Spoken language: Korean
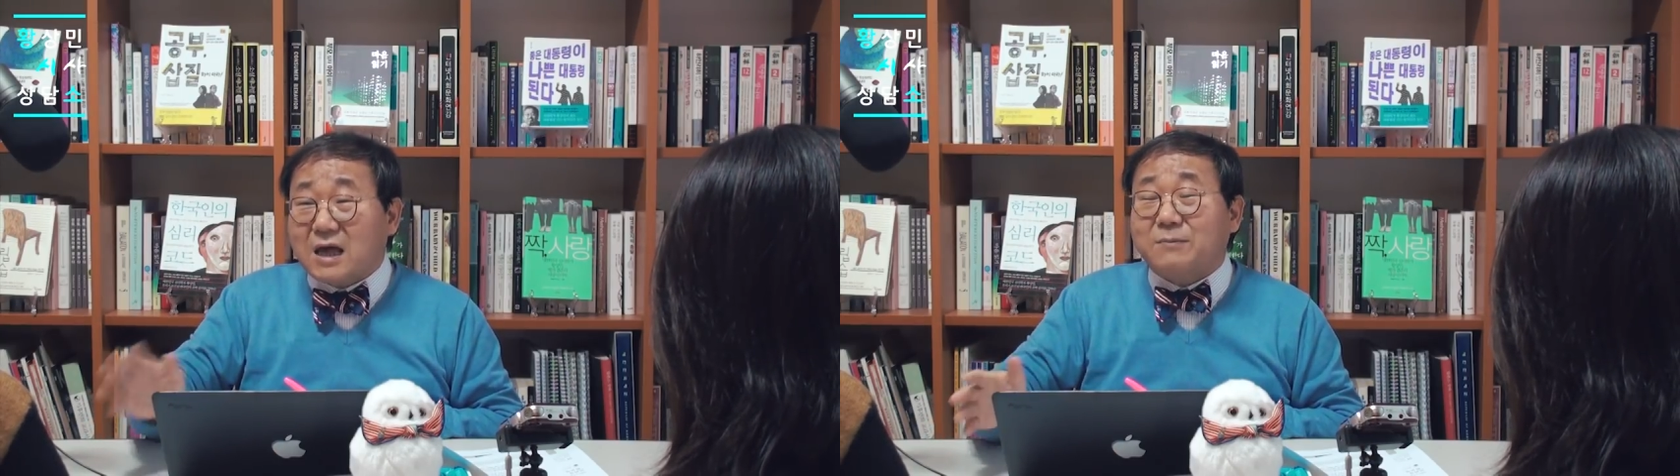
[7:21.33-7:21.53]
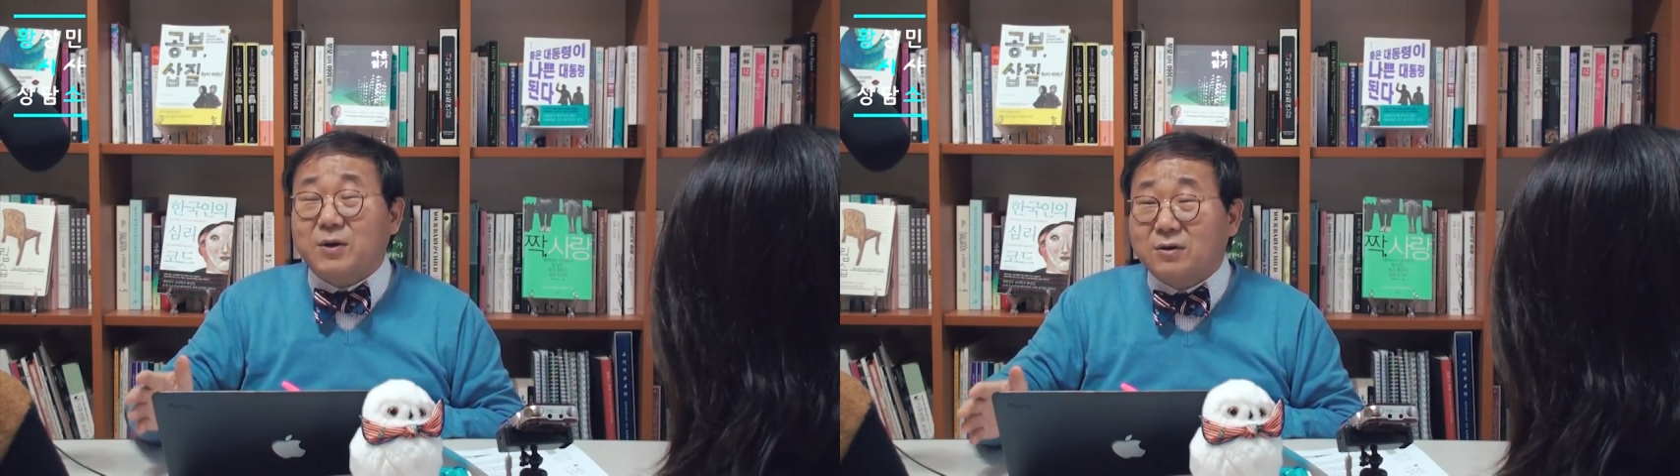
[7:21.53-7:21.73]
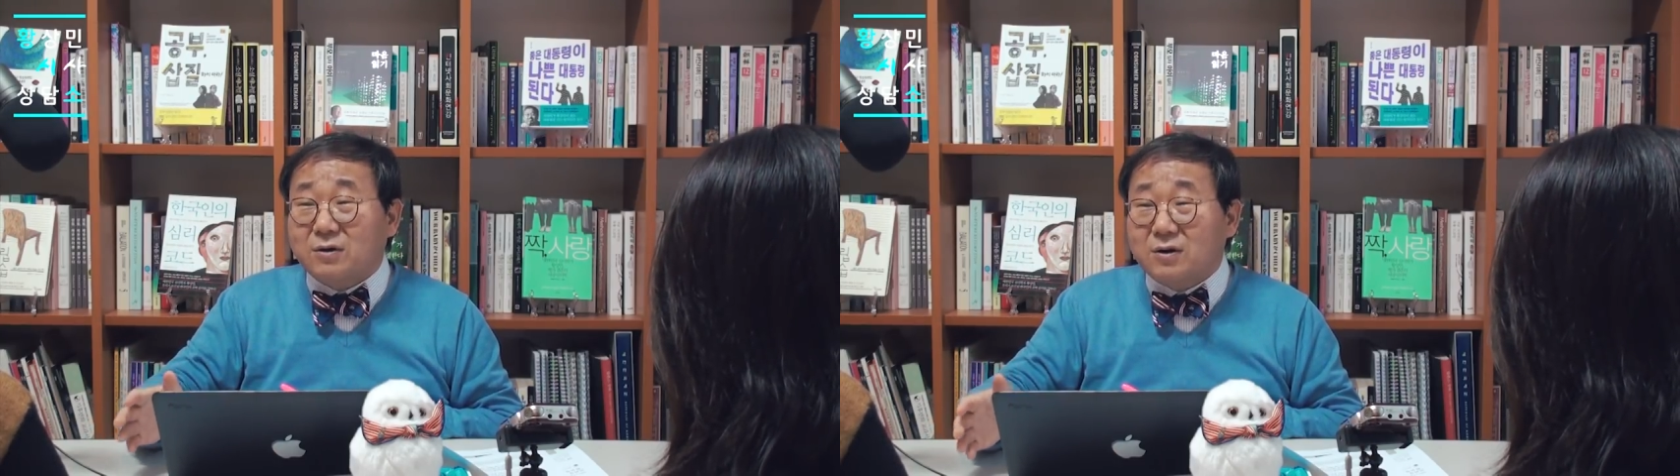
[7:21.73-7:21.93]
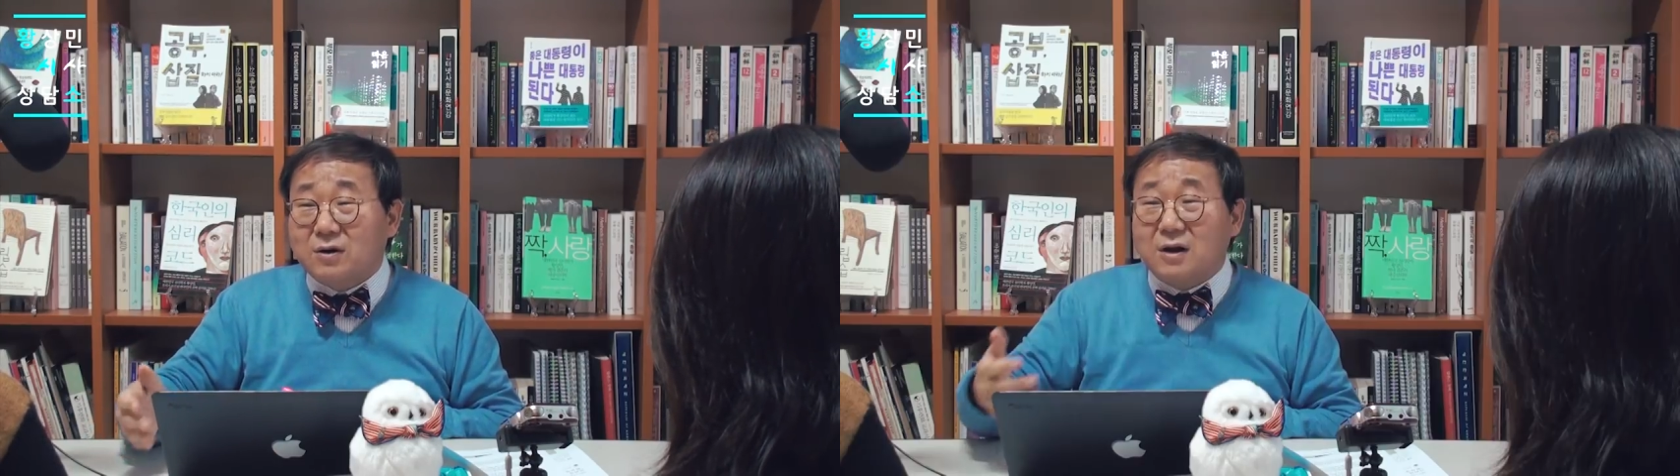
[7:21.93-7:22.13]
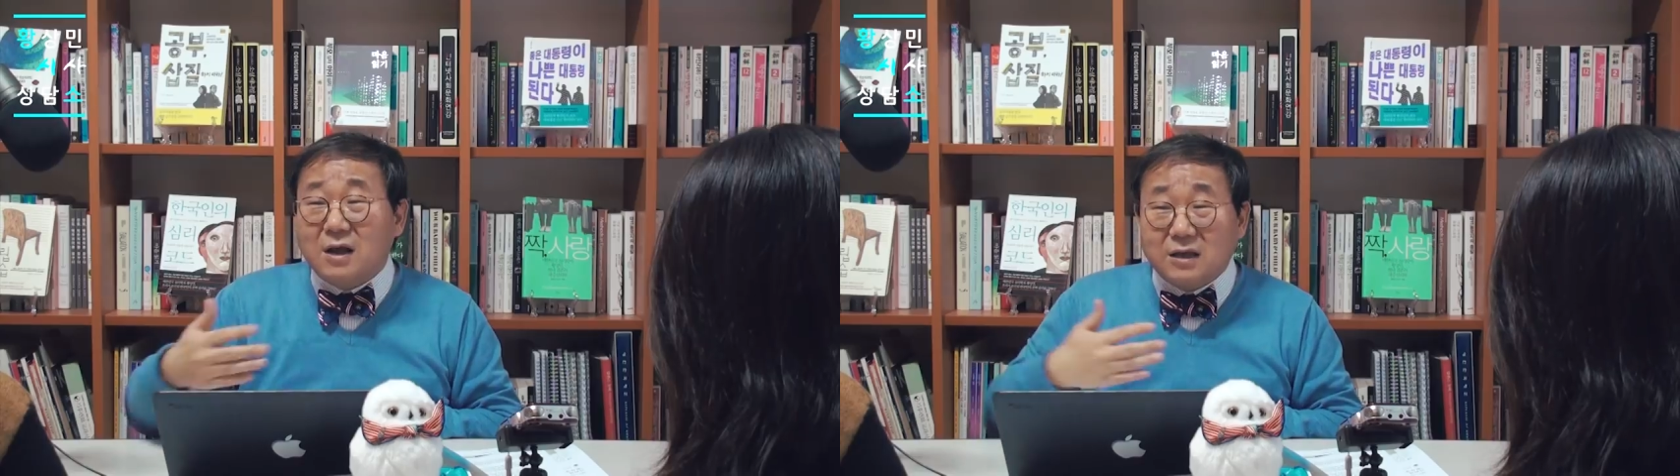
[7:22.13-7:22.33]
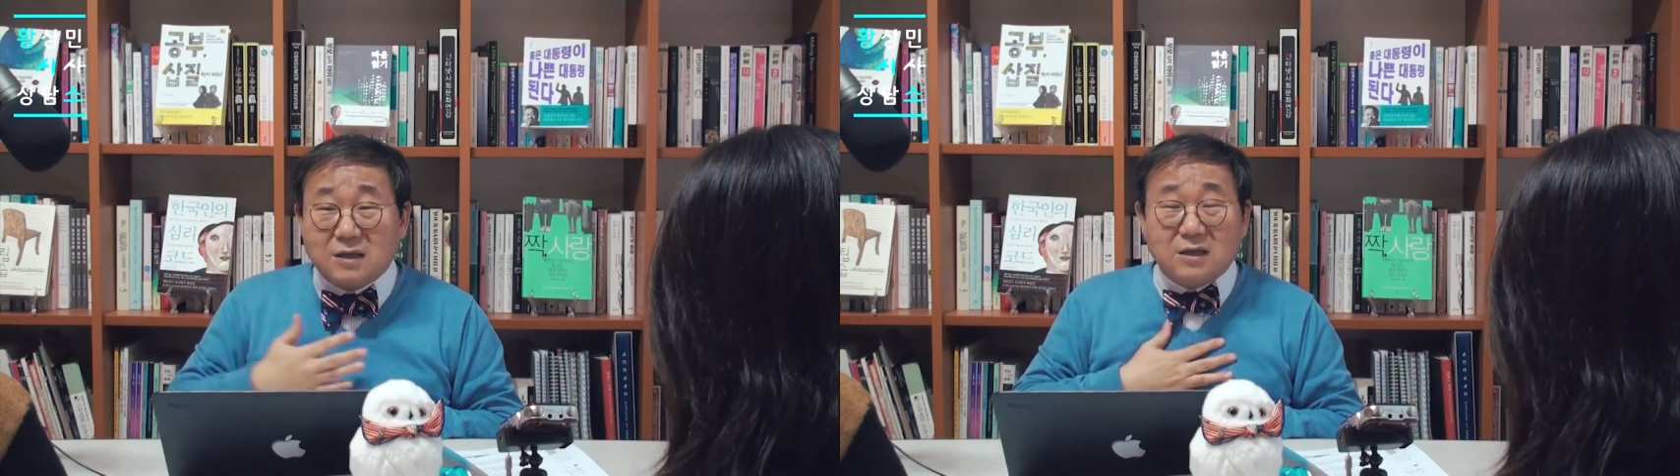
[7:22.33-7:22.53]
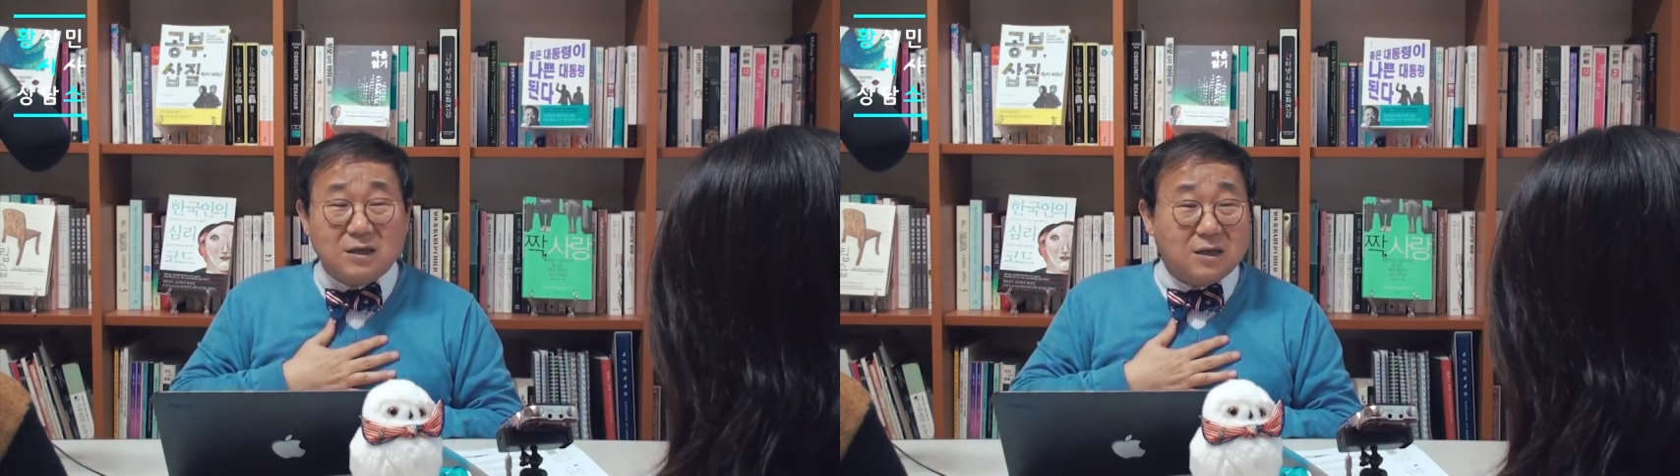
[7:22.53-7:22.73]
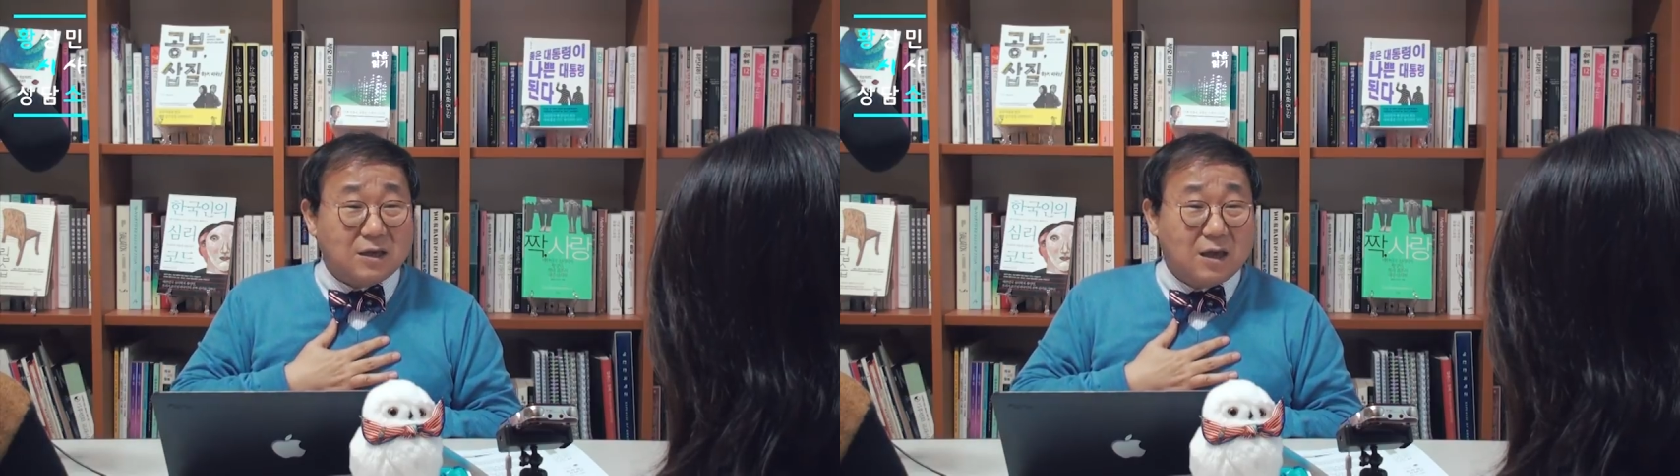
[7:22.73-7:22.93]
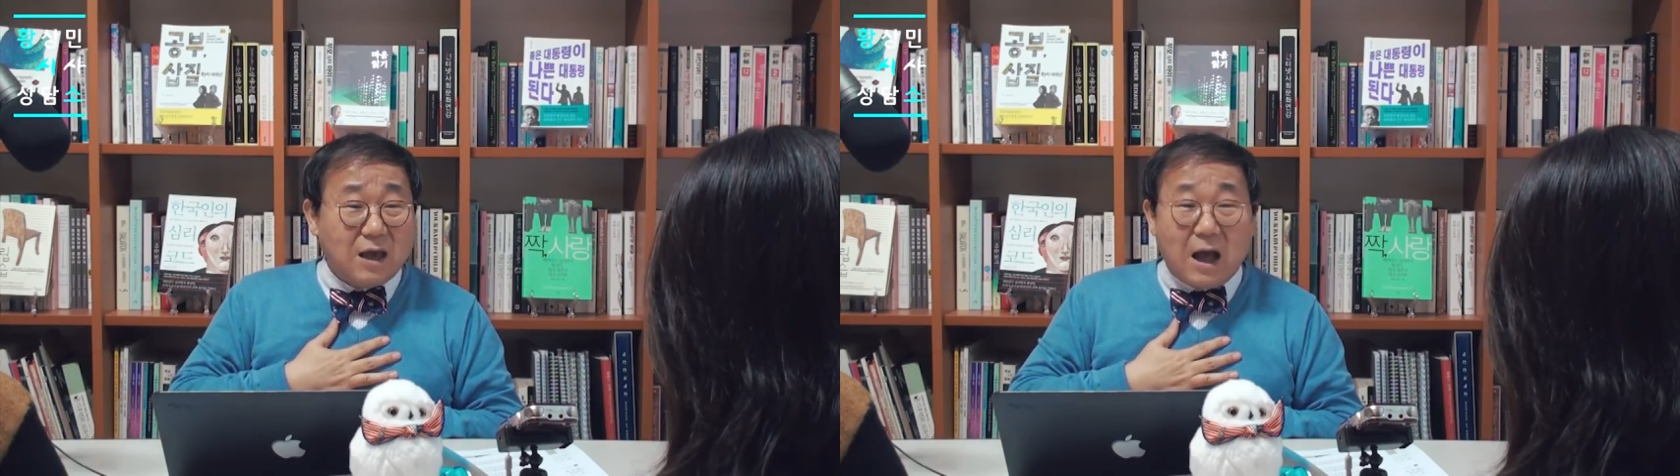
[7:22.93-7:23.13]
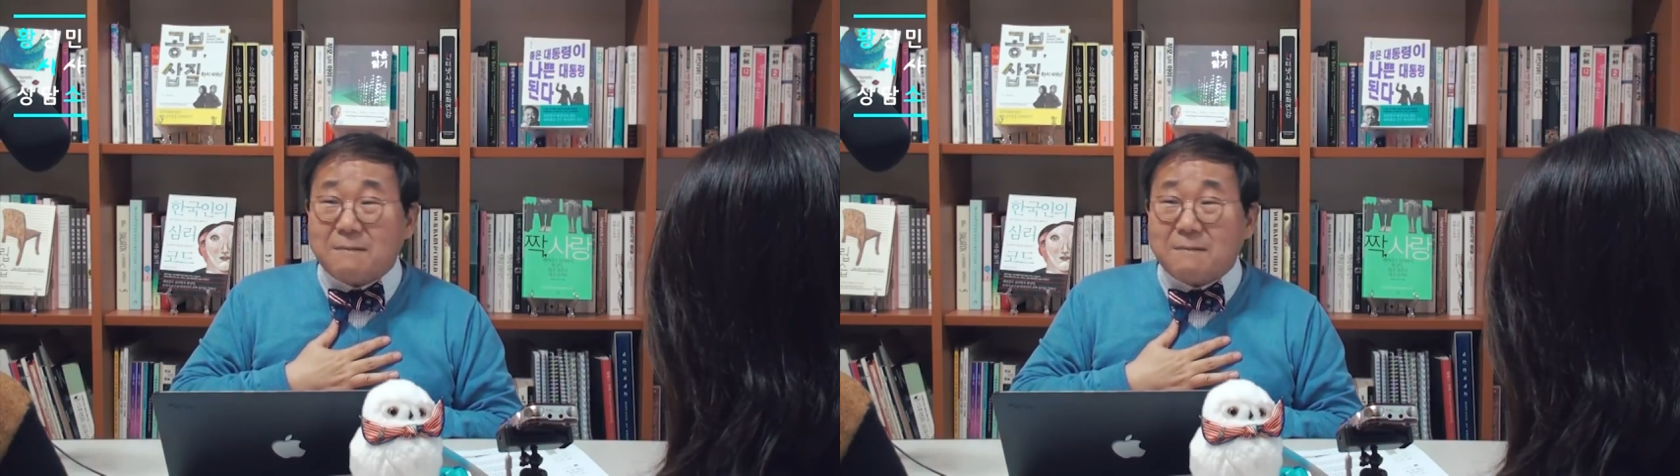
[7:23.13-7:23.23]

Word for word: 사명을 이